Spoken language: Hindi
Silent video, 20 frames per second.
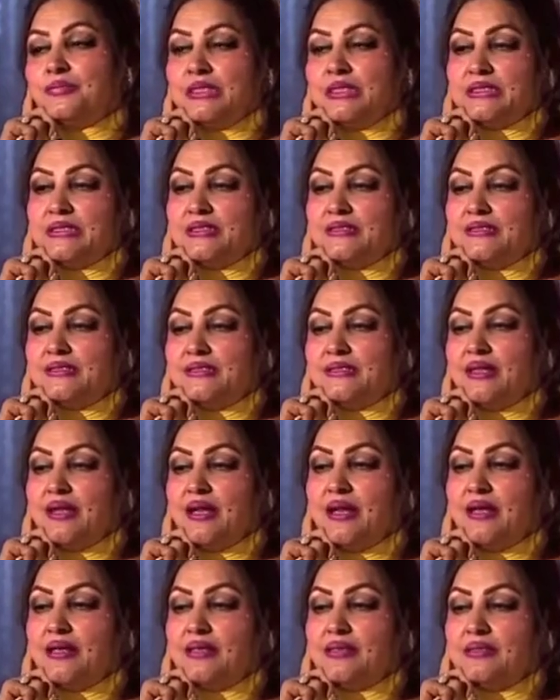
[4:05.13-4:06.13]
बस इसी
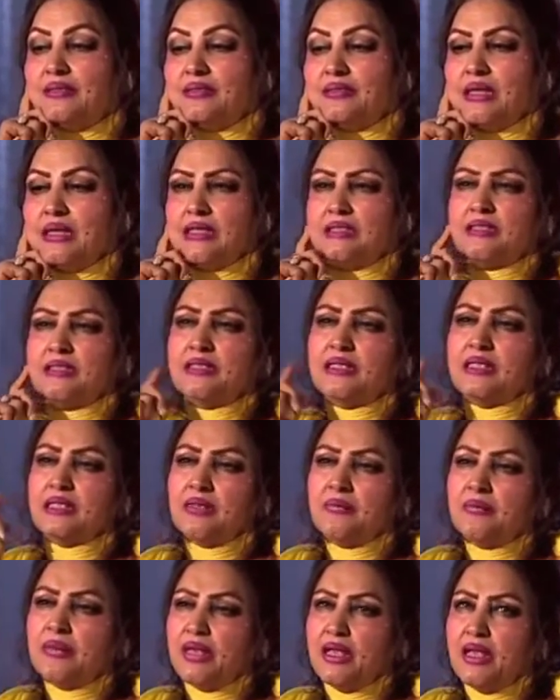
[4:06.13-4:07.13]
तरह इंसान
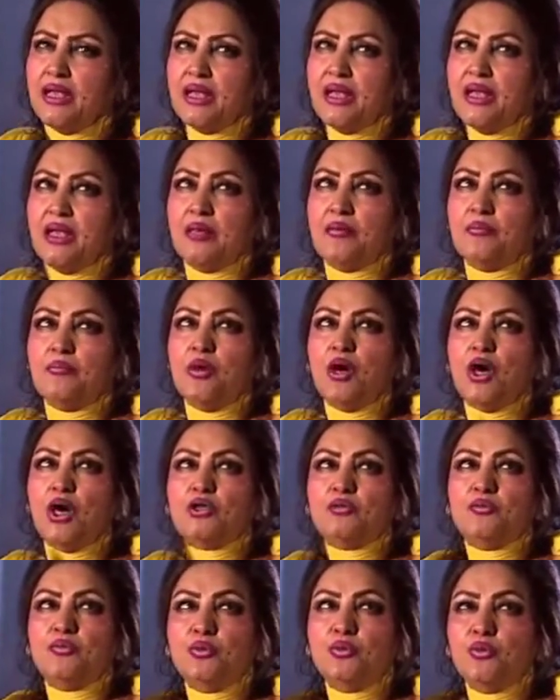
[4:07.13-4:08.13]
ज़िंदगी में
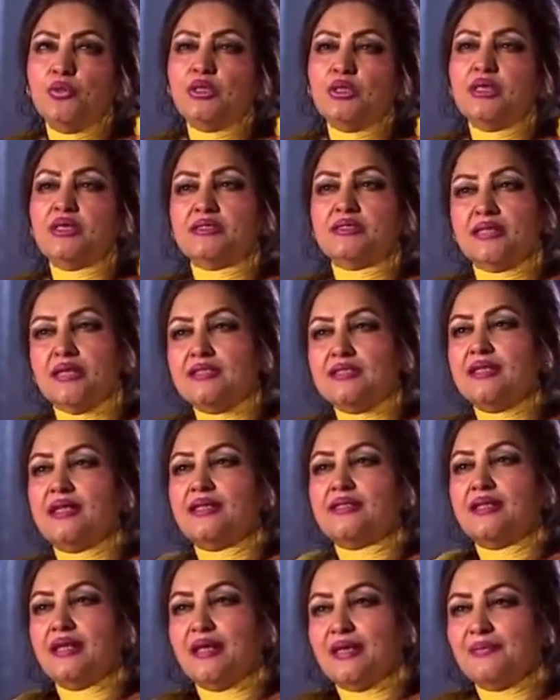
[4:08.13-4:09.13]
बहुत भूल करता ही
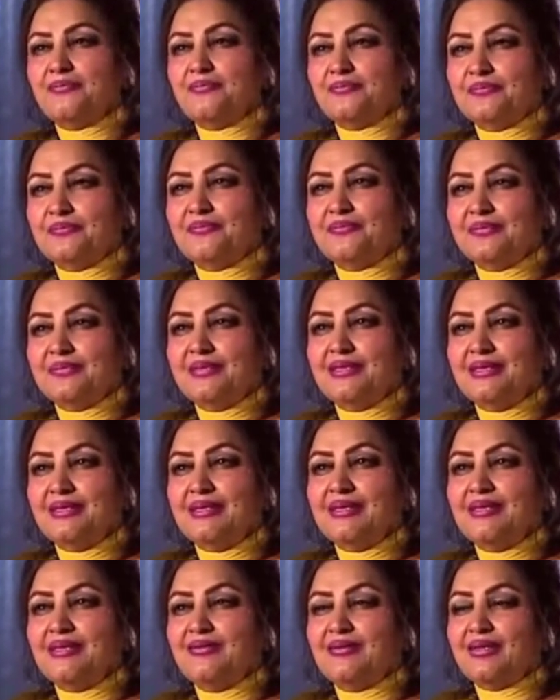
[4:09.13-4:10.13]
जाता है
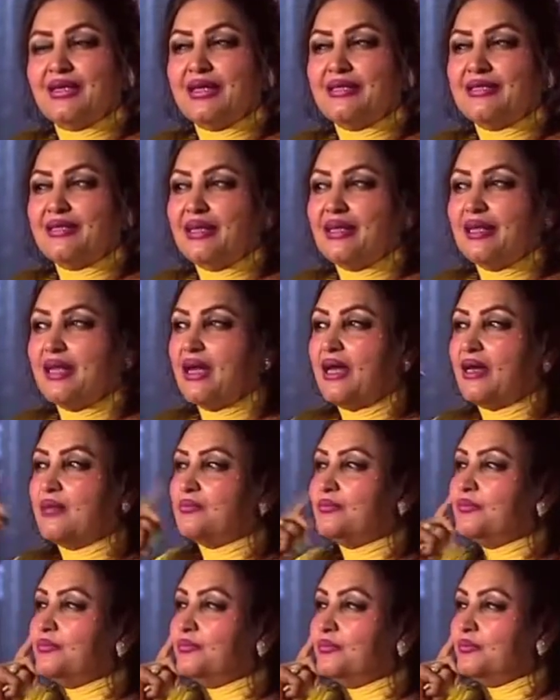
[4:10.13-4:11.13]
वो कहते हैं ना
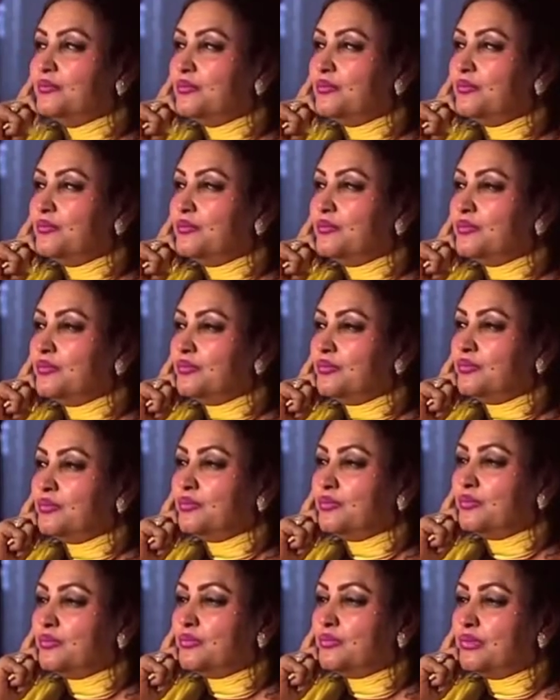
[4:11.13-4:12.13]

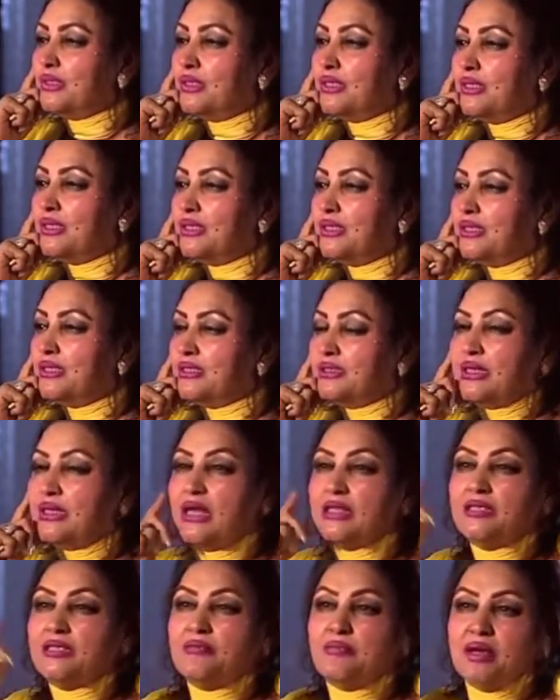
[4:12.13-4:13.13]
हम्म,
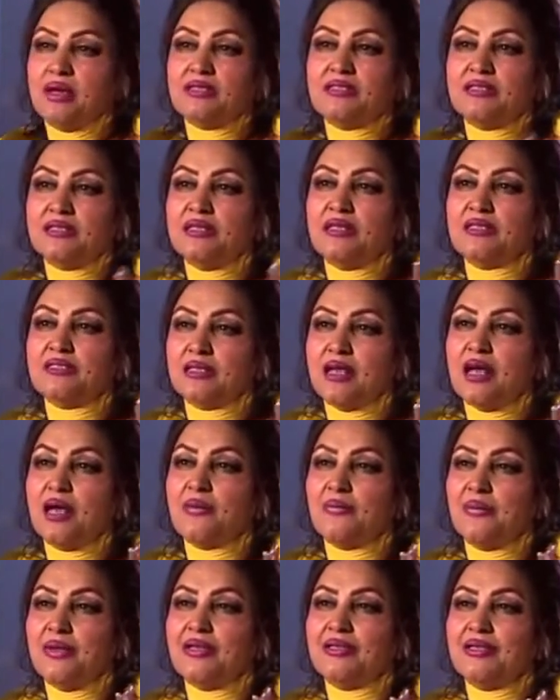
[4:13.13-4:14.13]
याद माजी
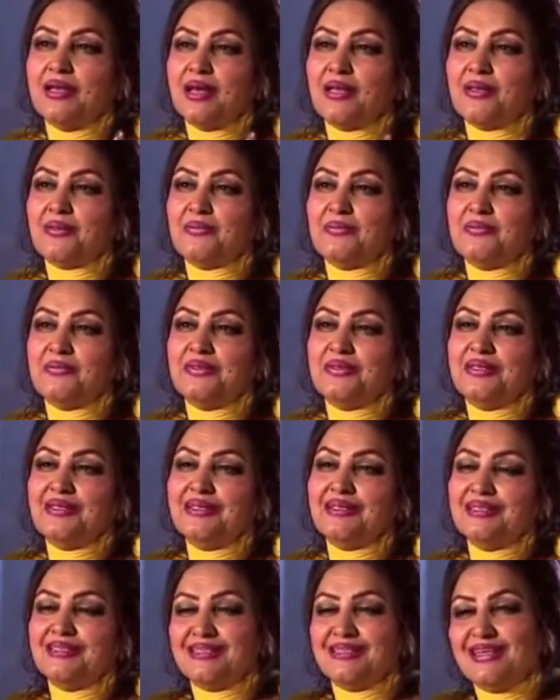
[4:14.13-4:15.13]
अजाब है यारब
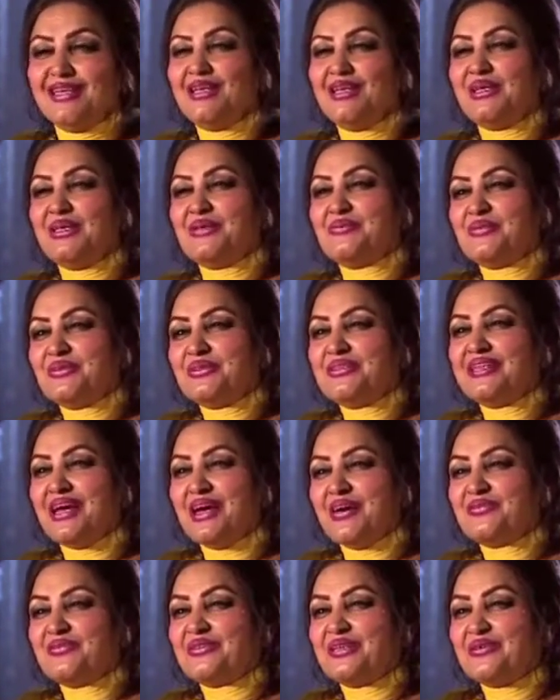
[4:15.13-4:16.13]
छीन ले मुझसे
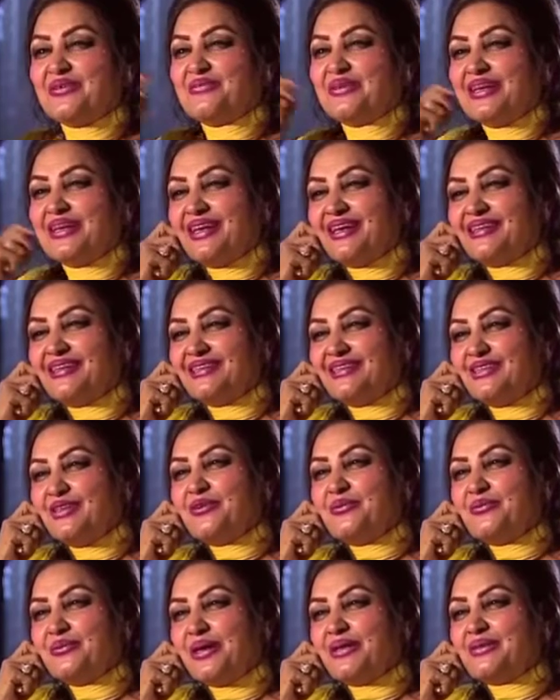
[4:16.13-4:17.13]
हाफजा मेरा
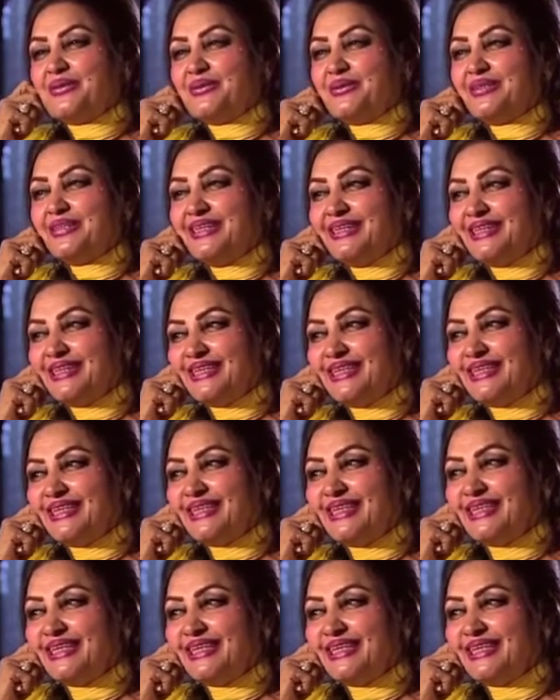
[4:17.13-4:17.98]
ये बात होती है